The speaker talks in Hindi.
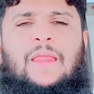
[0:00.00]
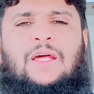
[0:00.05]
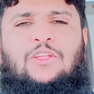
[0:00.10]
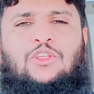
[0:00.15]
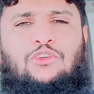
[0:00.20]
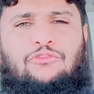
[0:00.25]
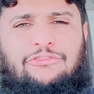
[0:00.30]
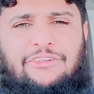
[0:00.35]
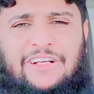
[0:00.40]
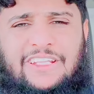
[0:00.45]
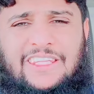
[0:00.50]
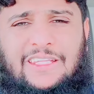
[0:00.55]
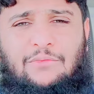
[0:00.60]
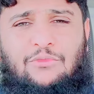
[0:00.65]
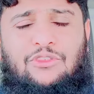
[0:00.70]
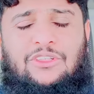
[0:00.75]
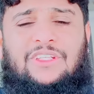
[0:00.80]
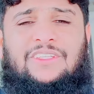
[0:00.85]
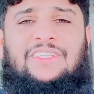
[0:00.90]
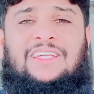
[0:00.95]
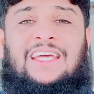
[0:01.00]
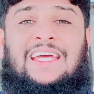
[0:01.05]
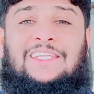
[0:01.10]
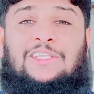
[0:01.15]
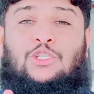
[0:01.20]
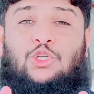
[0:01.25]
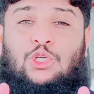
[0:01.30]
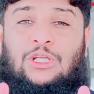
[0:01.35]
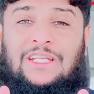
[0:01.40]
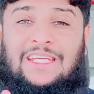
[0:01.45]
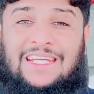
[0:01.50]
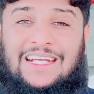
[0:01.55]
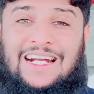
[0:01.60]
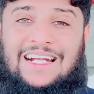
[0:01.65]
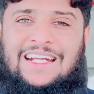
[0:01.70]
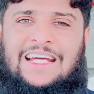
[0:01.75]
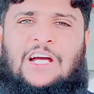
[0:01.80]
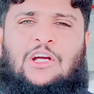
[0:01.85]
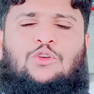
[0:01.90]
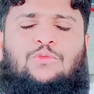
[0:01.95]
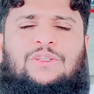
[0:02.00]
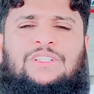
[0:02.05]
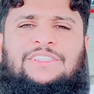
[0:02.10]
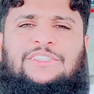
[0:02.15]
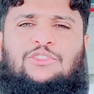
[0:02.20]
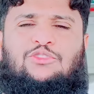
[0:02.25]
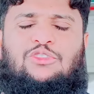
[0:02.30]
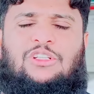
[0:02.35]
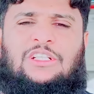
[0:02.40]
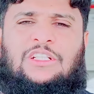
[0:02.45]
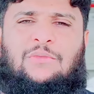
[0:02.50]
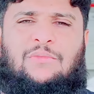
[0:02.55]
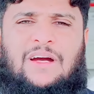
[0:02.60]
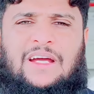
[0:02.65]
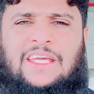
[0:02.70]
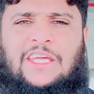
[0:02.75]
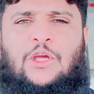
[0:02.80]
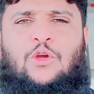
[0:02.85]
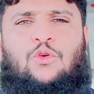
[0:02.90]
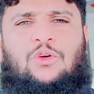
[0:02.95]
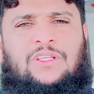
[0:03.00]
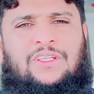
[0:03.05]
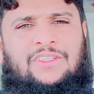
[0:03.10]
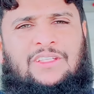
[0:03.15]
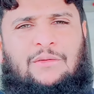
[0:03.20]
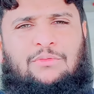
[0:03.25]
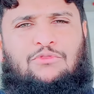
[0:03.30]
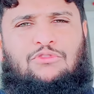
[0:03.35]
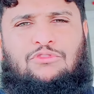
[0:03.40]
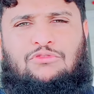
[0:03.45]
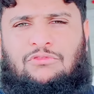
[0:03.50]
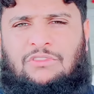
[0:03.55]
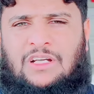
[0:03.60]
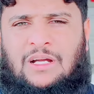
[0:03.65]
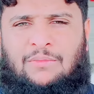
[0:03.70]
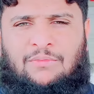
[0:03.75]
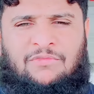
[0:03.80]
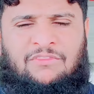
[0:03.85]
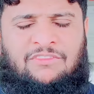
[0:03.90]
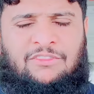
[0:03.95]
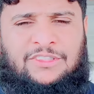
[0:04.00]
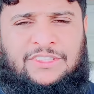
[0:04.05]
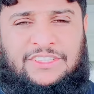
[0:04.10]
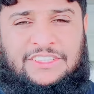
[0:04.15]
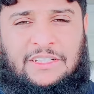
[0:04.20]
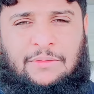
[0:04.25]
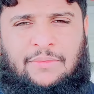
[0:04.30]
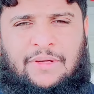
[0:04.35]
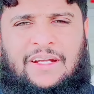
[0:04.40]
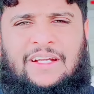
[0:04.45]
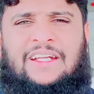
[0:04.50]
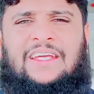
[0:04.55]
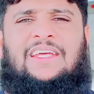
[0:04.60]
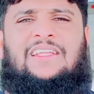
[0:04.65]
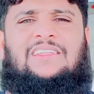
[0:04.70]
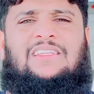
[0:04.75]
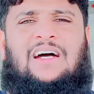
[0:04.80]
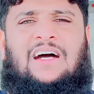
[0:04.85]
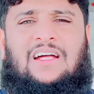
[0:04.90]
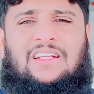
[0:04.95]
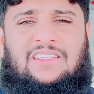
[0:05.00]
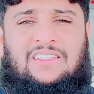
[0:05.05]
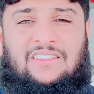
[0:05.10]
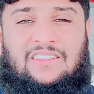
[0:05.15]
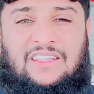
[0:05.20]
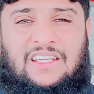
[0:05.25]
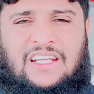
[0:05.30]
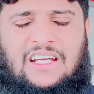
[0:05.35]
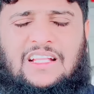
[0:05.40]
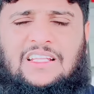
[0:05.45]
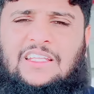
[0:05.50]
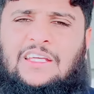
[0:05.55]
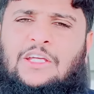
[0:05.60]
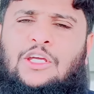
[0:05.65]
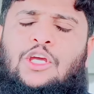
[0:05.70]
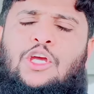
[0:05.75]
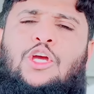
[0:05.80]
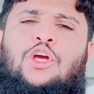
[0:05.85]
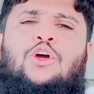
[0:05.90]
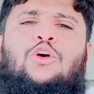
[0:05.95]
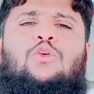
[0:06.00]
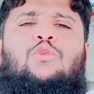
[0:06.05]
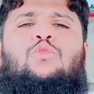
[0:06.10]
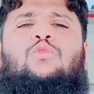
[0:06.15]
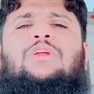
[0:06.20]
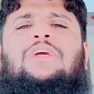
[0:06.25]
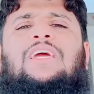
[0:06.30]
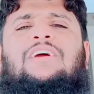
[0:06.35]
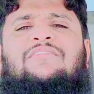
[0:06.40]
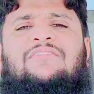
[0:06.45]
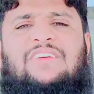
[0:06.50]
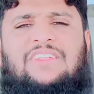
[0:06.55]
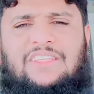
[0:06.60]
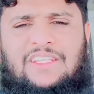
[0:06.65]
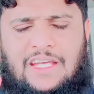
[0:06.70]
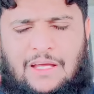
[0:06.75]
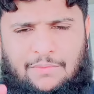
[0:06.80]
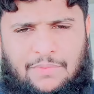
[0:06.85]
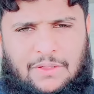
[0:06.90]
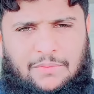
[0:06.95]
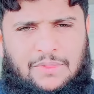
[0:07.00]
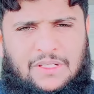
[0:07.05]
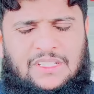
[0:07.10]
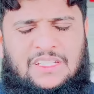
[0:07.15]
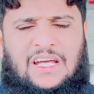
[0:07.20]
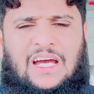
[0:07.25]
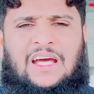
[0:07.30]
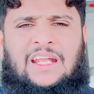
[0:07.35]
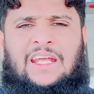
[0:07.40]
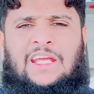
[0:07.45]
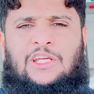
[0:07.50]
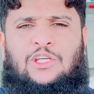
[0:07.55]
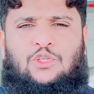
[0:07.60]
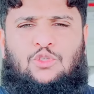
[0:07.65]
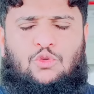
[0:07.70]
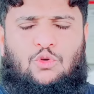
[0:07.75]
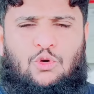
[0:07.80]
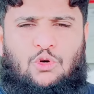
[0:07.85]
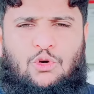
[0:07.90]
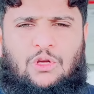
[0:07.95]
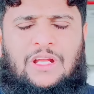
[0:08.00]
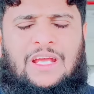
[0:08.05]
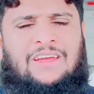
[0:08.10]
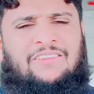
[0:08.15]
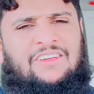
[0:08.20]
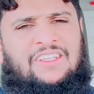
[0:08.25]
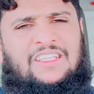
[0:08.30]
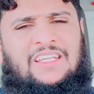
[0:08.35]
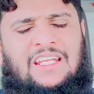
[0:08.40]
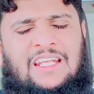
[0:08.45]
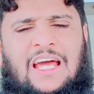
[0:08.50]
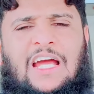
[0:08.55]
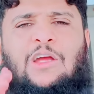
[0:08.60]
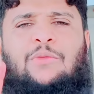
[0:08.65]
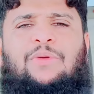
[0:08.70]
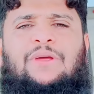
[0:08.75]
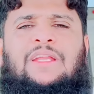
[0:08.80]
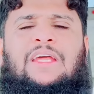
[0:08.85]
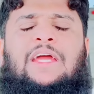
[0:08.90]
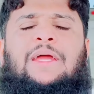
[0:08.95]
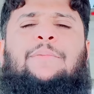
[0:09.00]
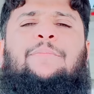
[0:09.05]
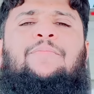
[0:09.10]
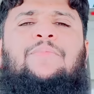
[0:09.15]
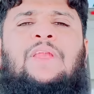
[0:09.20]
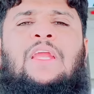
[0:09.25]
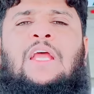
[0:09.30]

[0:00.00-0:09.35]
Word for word: जो फर्दी मुसस्से हैं जो लीगल डॉक्यूमेंट्स जिन्होंने जमा किए हुए थे सब कुछ उनका मुसस्सा मेंटेन था हर चीज लीगल थी उनके वीजे अभी भी जा रहे हैं इशू हो रहे हैं वीजे लग भी रहे हैं